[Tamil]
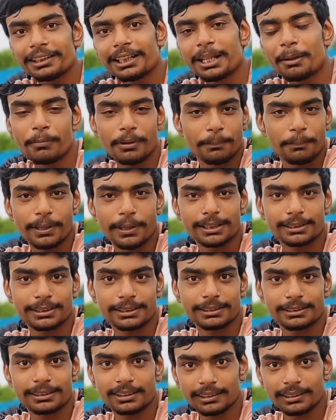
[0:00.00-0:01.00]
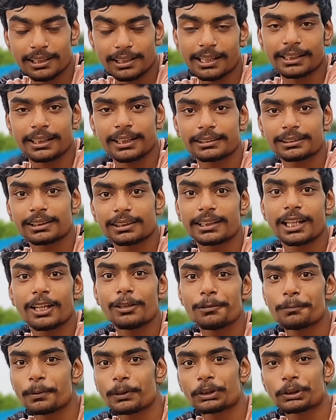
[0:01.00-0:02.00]
நம்ம பார்த்தது நிறைய இடத்துல
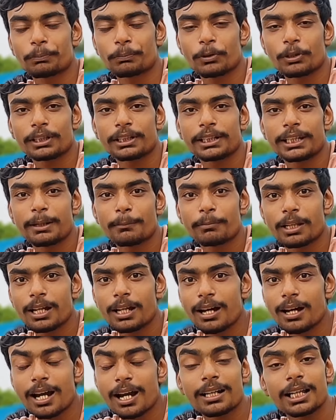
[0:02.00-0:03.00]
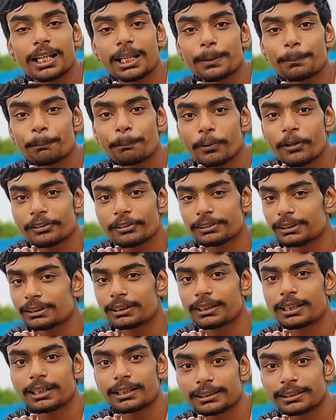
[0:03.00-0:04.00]
கேள்விப்பட்டிருப்போம் அந்த நேம்லாம் ஆனால் இப்போ
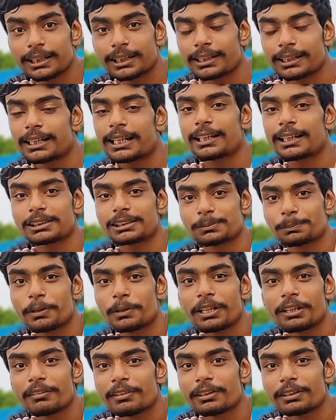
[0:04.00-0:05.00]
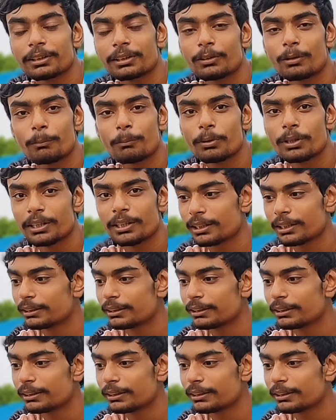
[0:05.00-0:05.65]
வந்திருக்க இந்த கிராக்கர்ஸ் பேர் வந்து ரொம்ப